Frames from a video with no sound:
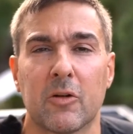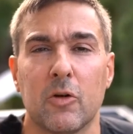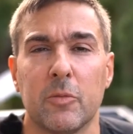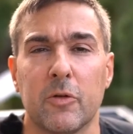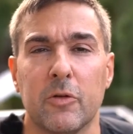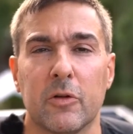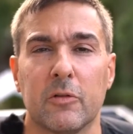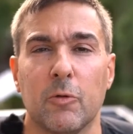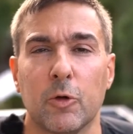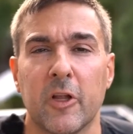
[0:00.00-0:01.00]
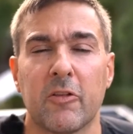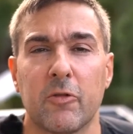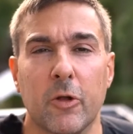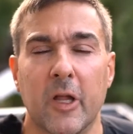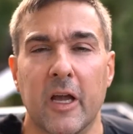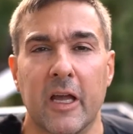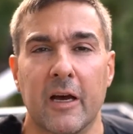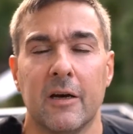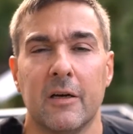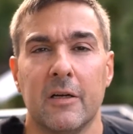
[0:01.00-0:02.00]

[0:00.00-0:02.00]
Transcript: kommt irgendwo der Söder her.